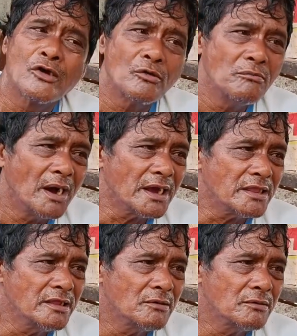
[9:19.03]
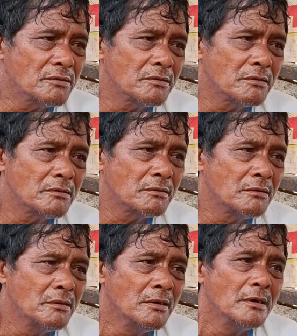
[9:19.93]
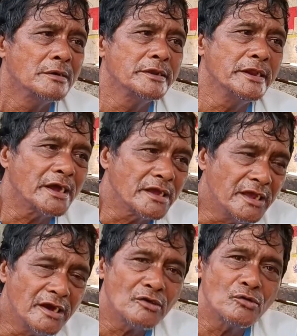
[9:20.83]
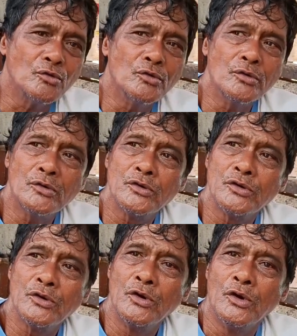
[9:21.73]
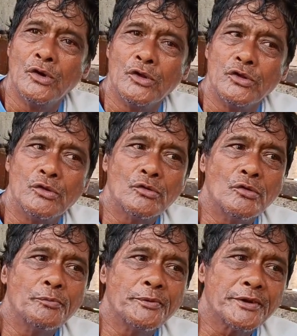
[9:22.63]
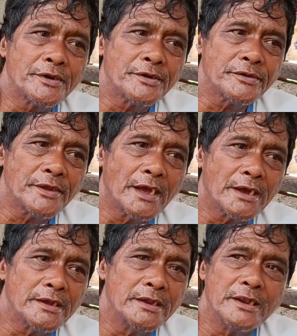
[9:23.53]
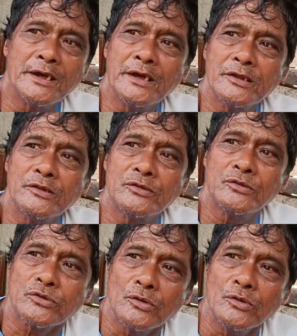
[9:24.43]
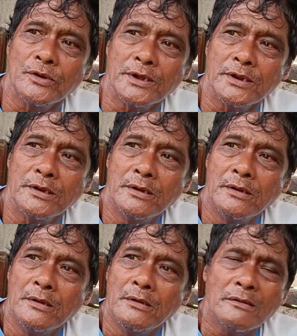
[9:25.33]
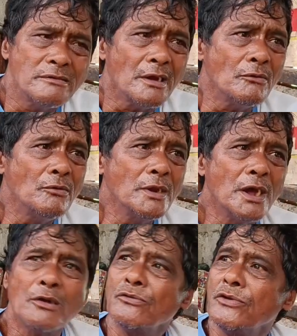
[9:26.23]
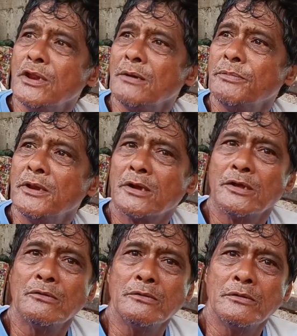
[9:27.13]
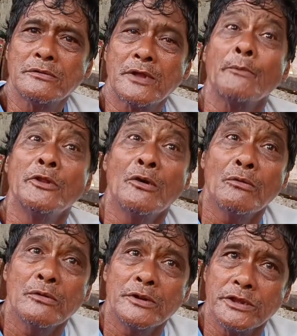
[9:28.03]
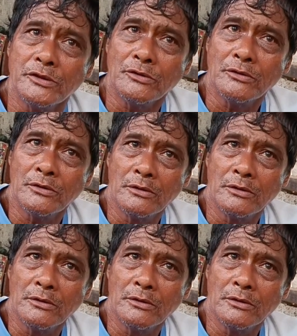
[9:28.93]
kung bakit daw tinanggihan ko yung offer sa akin na tutulungan. Sabi ko, wala akong sinabi na gayon. Sabi daw ho ninyo.